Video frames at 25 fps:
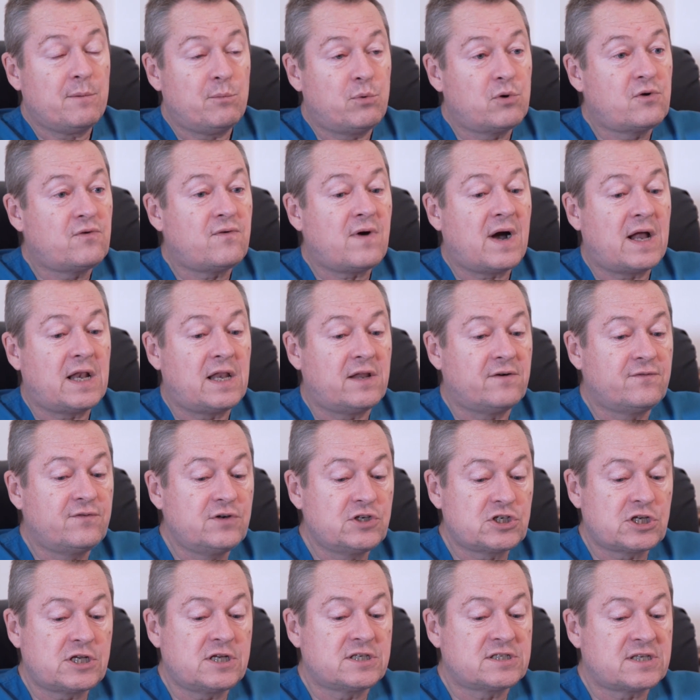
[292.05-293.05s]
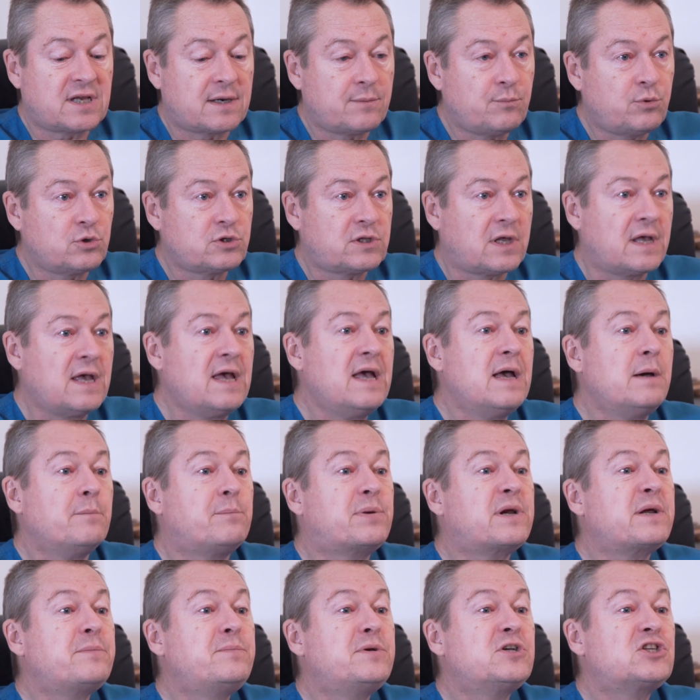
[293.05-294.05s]
Буквально вышли с работы,
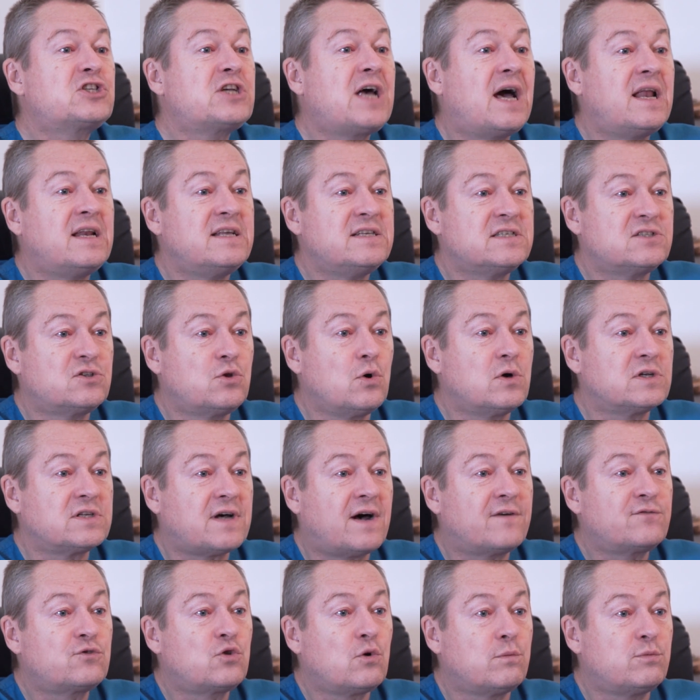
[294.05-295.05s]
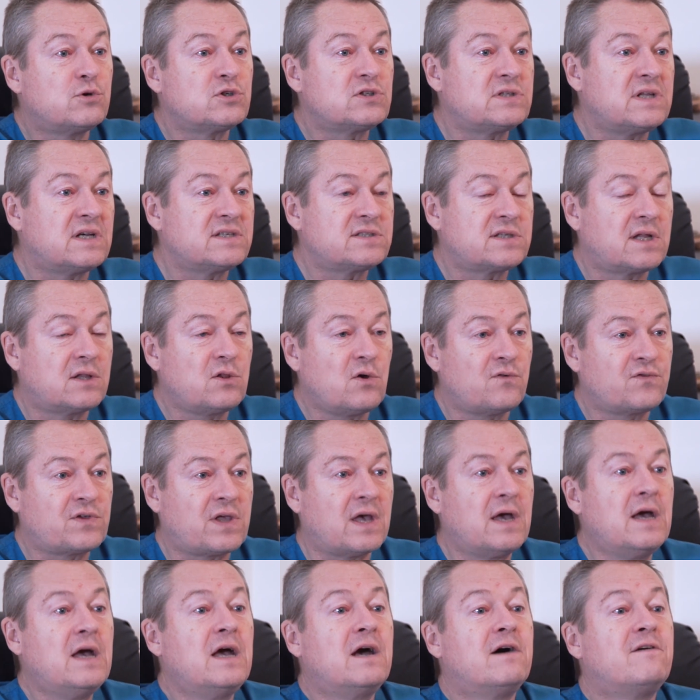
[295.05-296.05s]
пробежались до автобусной
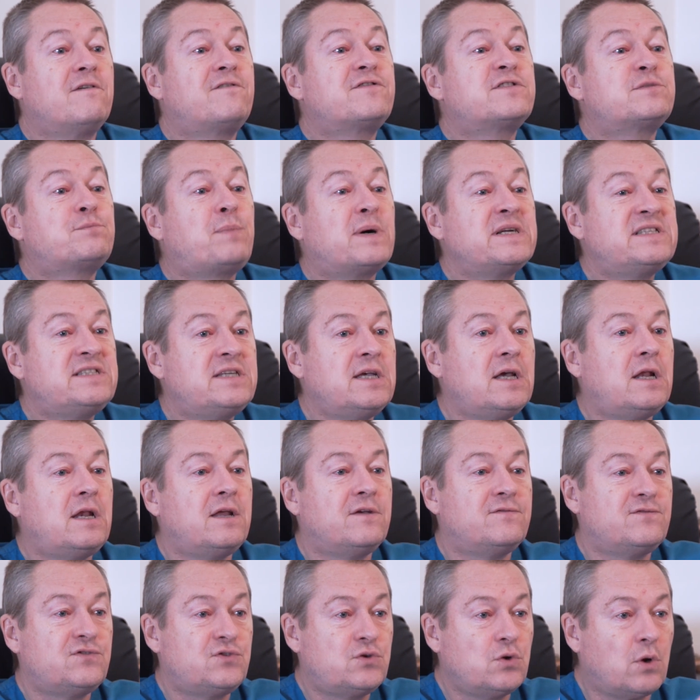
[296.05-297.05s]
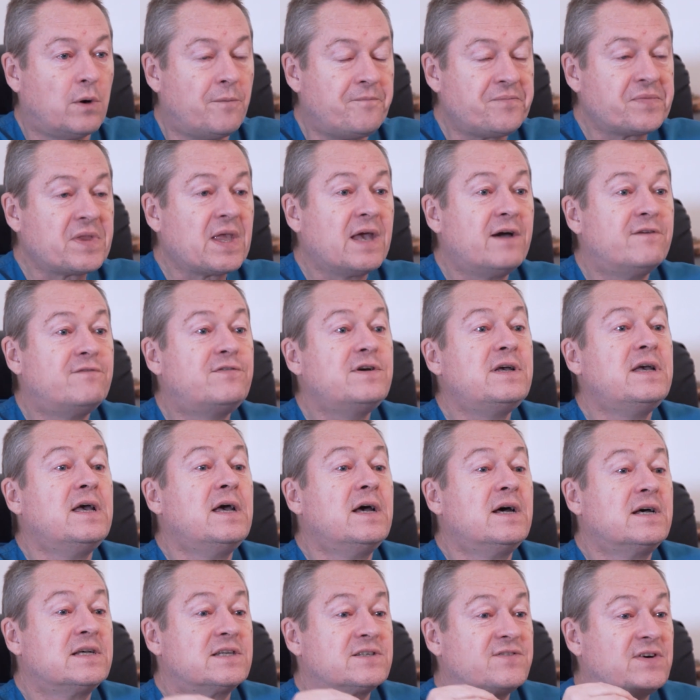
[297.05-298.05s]
остановки, вспотели, все. Вы
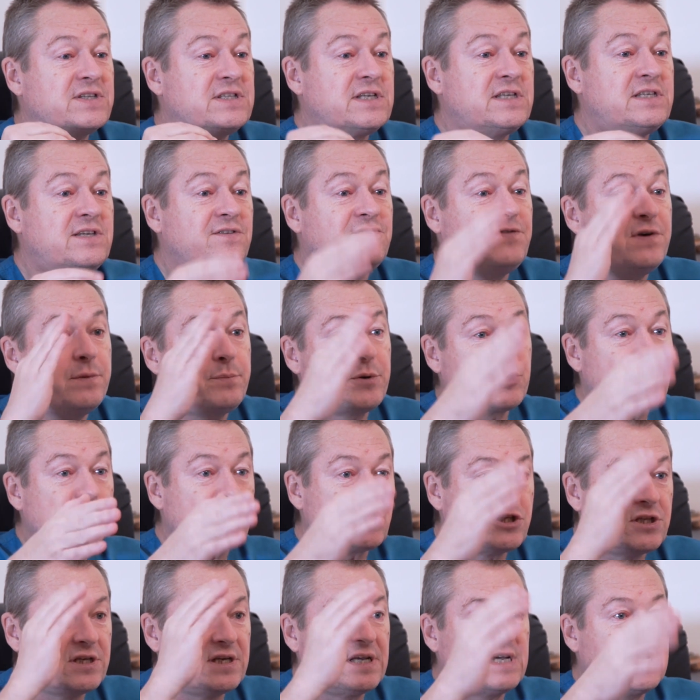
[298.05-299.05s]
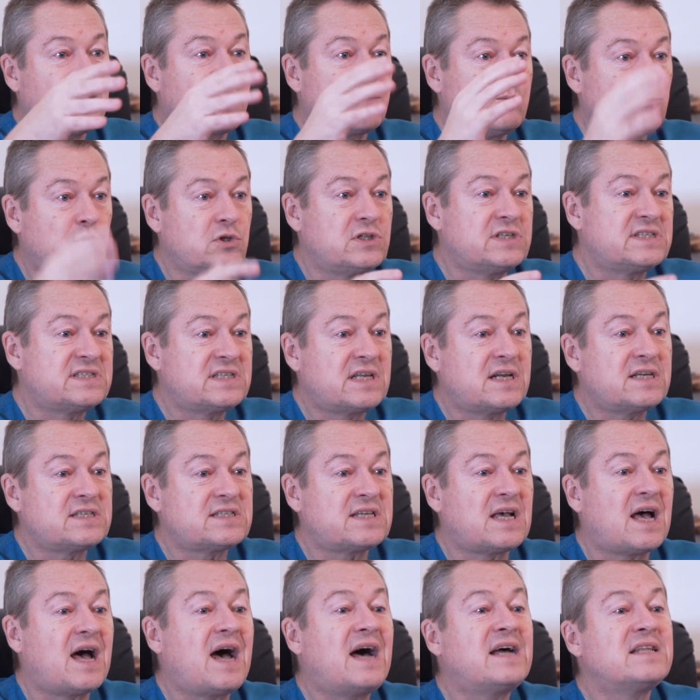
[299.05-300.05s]
вот эти выброшенные гормоны
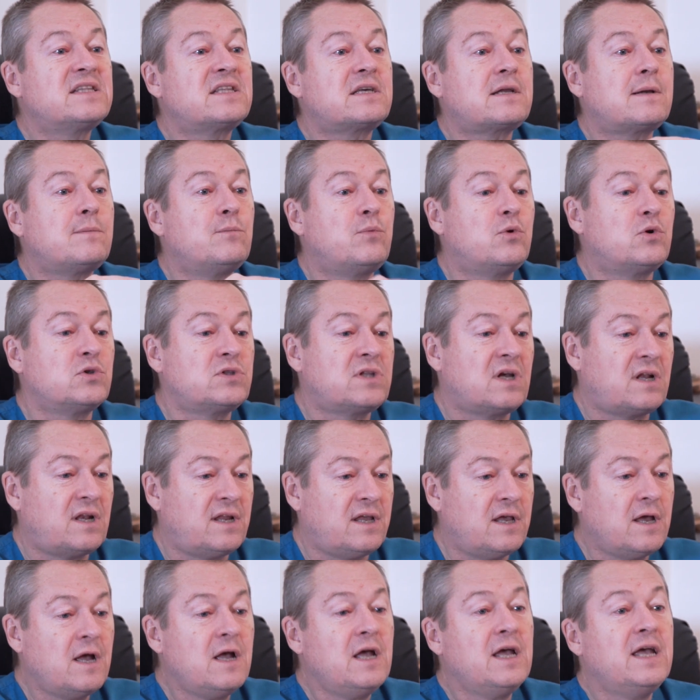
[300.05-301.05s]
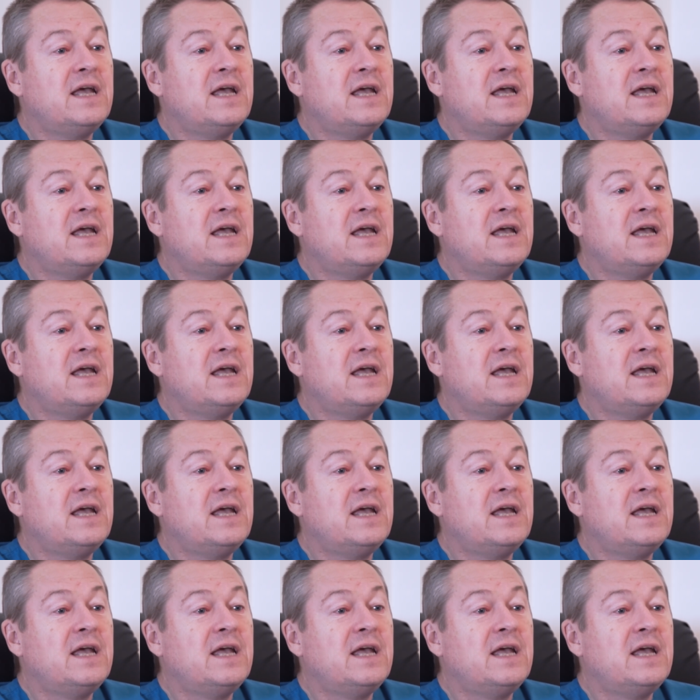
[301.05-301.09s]
стресса отработали.